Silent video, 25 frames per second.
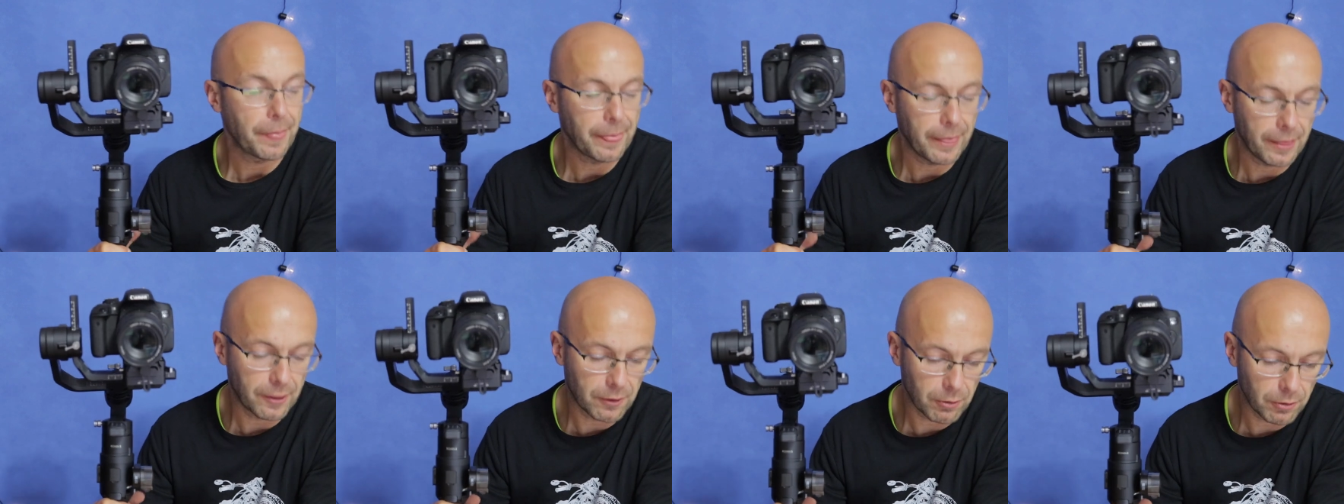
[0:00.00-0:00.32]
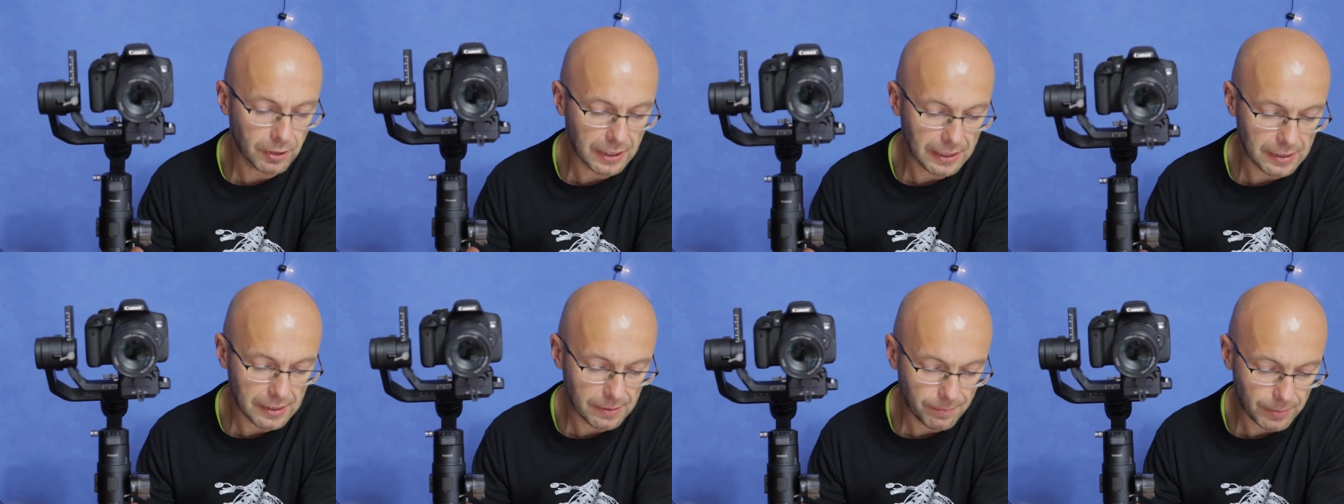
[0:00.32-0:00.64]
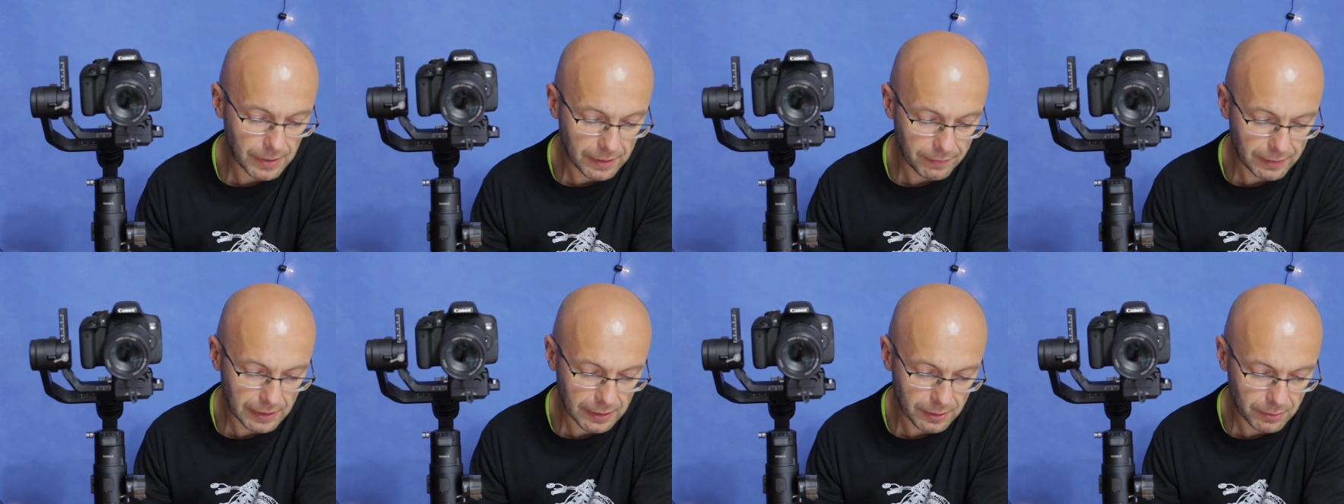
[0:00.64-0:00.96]
Druga
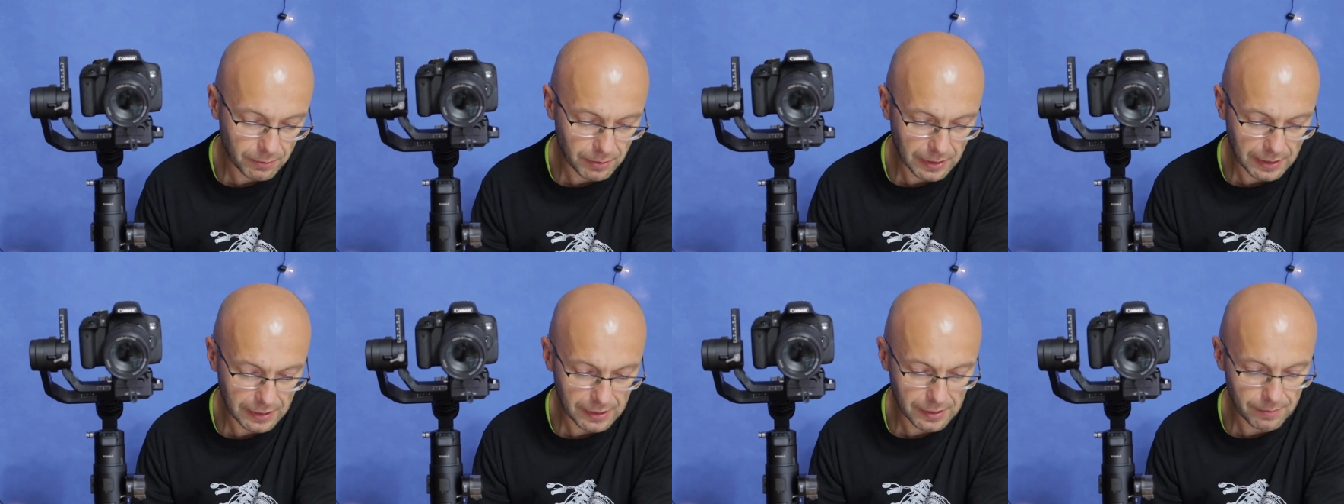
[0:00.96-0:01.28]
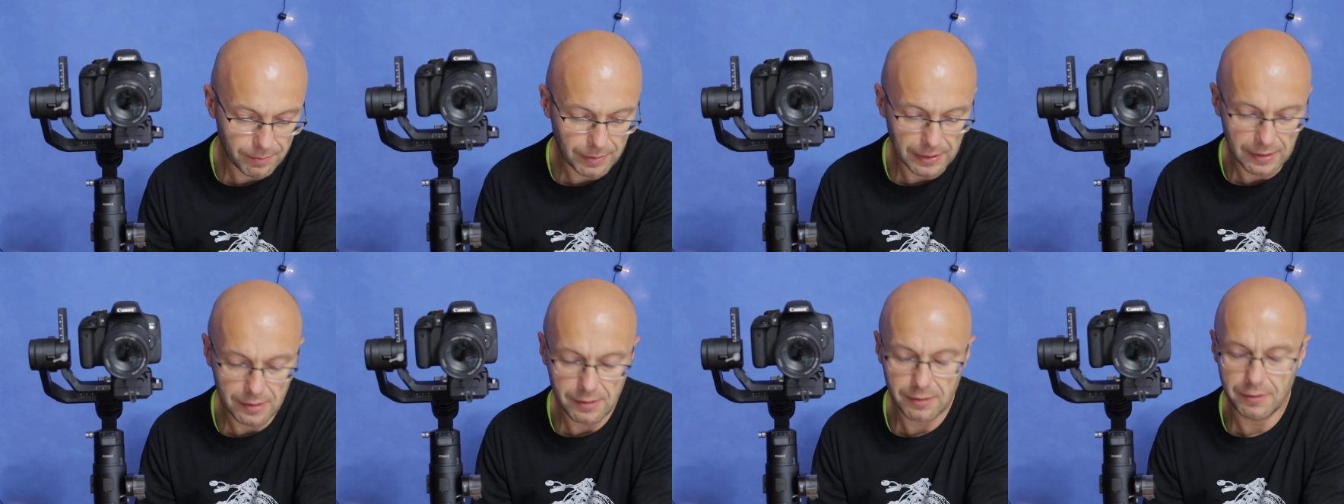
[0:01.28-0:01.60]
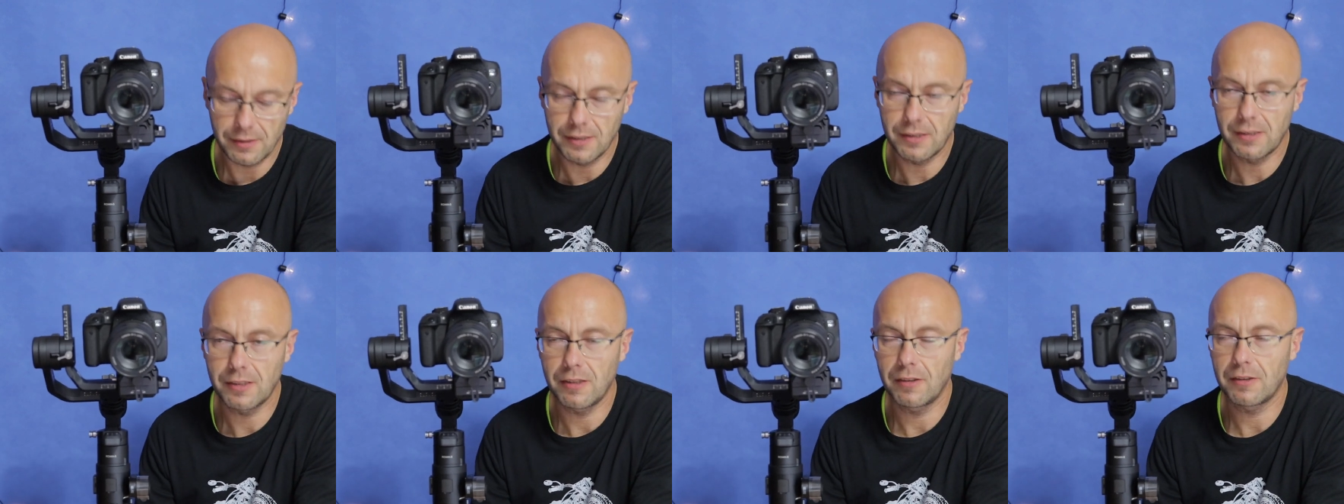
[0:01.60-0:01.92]
sprawa, która jest bardzo
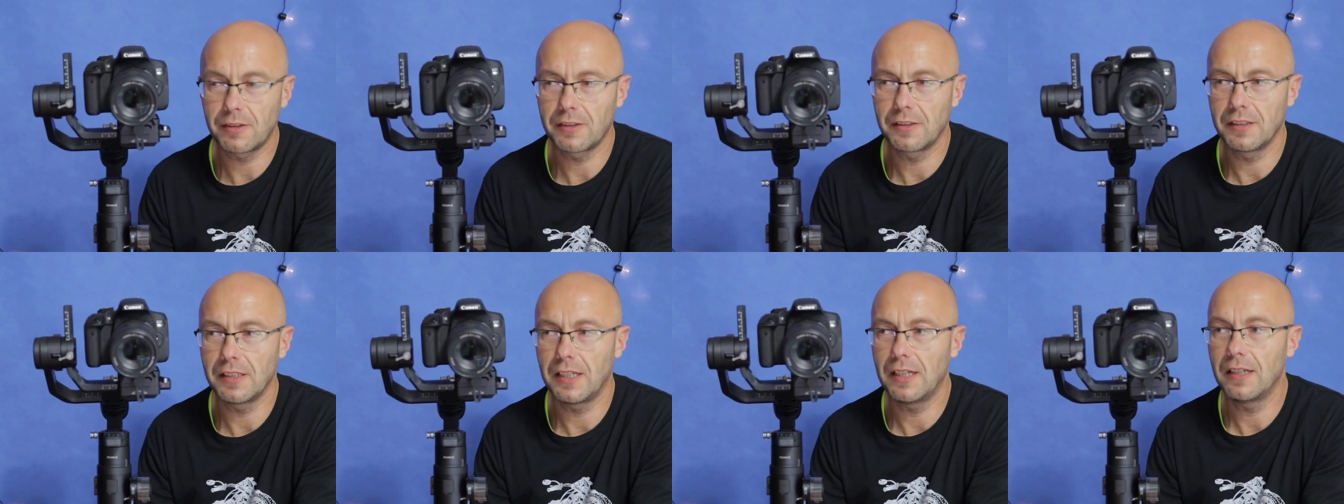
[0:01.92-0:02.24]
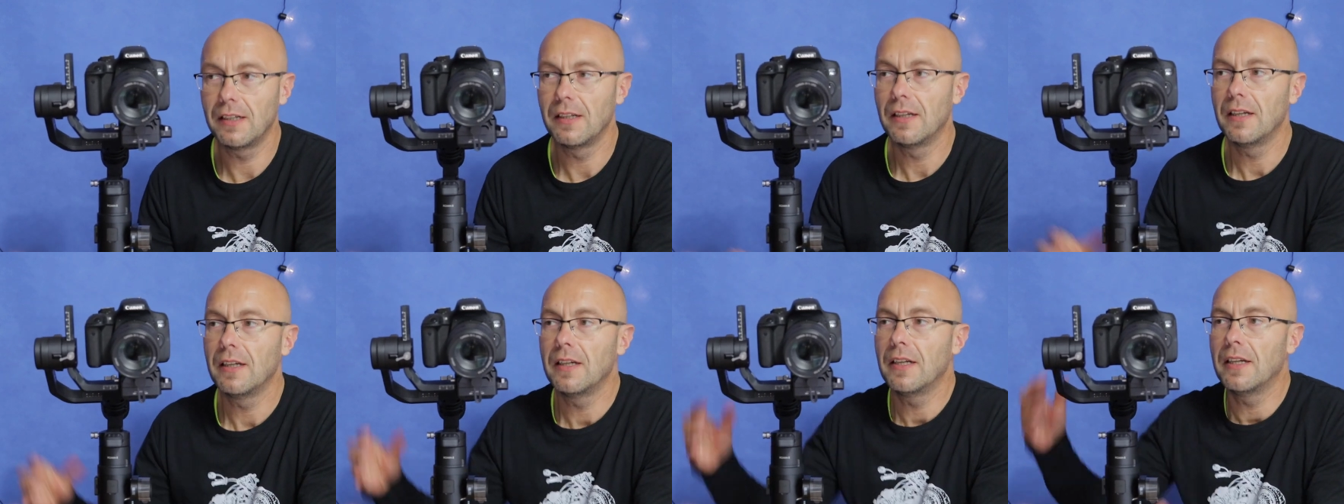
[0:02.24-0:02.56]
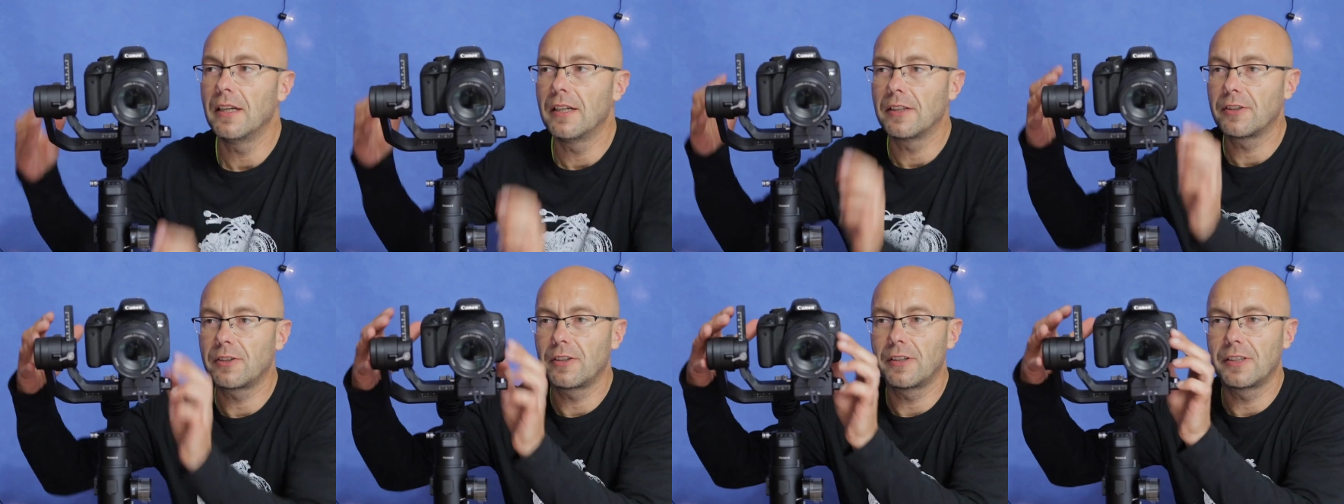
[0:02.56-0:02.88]
istotna,
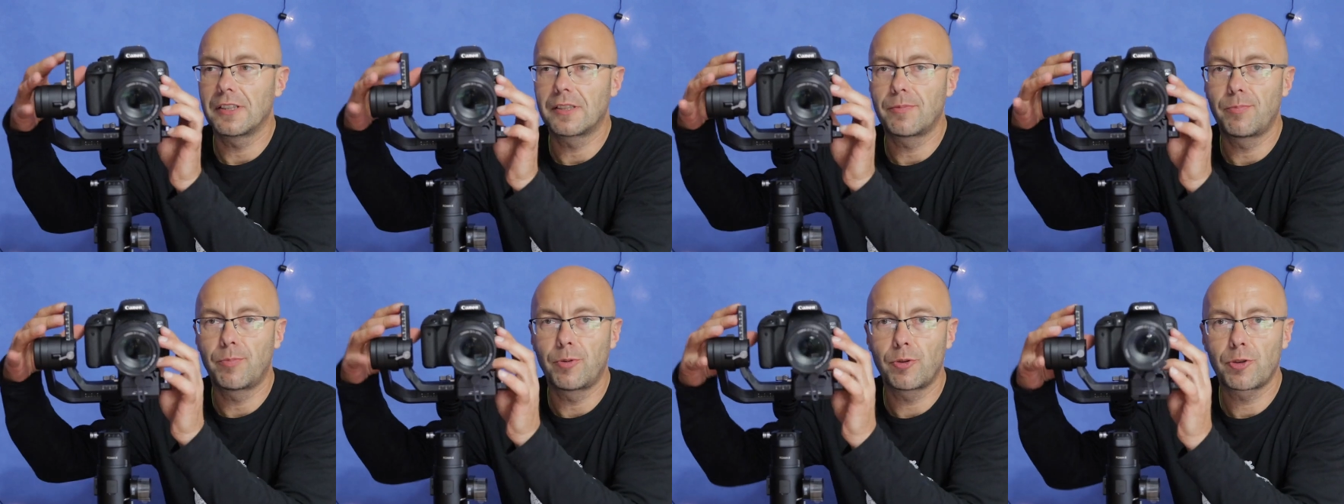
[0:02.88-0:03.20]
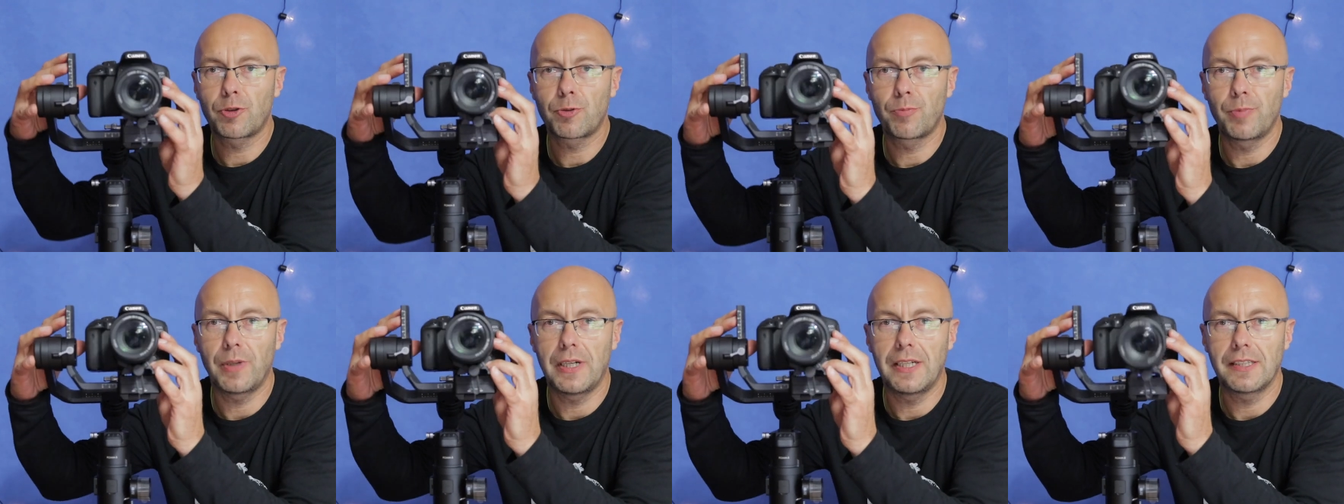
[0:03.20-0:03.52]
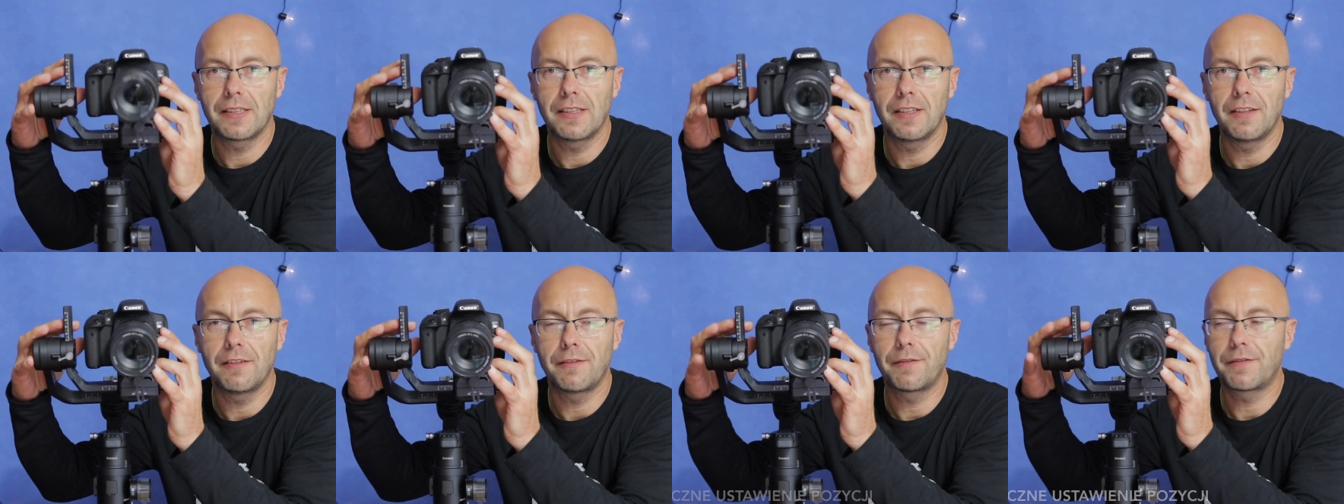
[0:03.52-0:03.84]
to jest pushpan.